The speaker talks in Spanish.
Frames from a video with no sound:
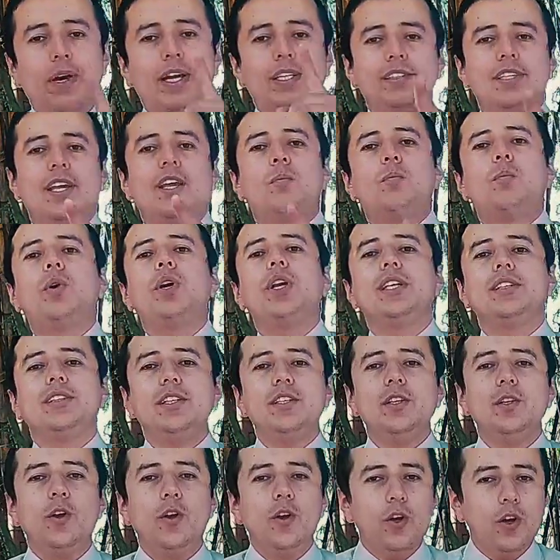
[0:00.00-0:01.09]
pasar por ese
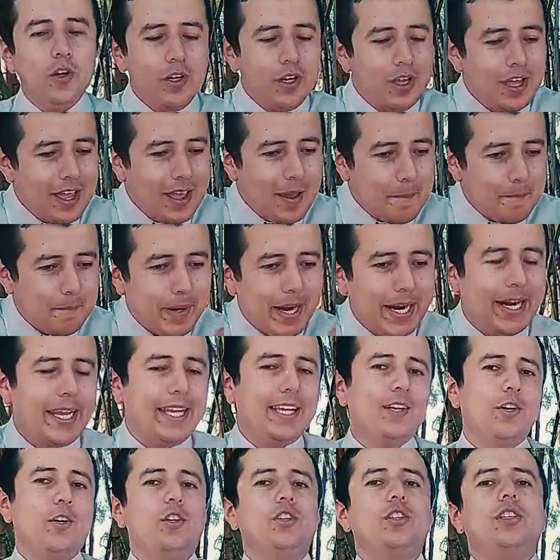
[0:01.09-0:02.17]
dolor para
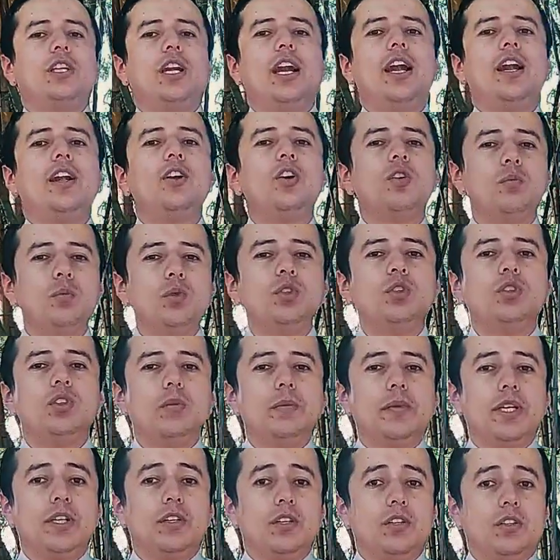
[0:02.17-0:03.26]
encontrar algo mucho
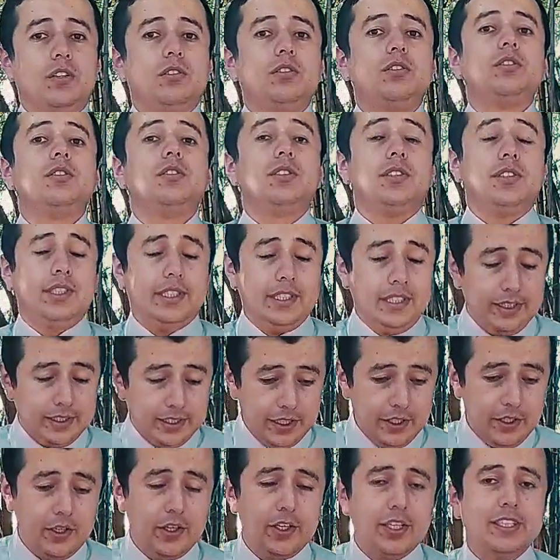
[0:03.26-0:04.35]
mejor. Sí,
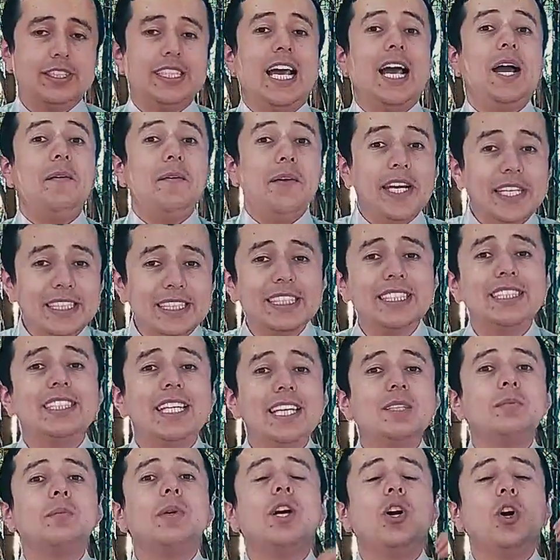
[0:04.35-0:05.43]
señores, a veces
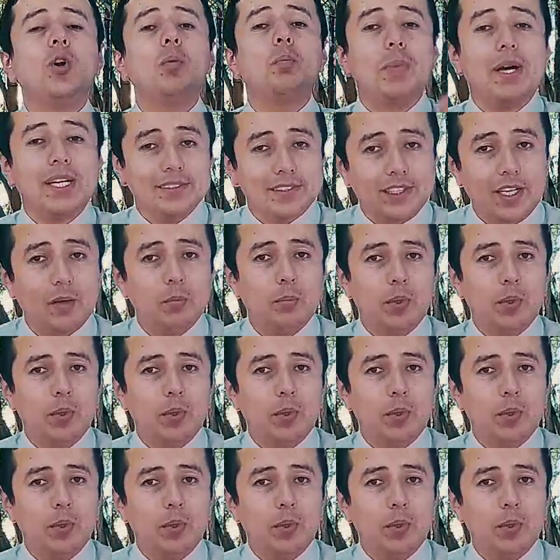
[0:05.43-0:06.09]
es mejor pasar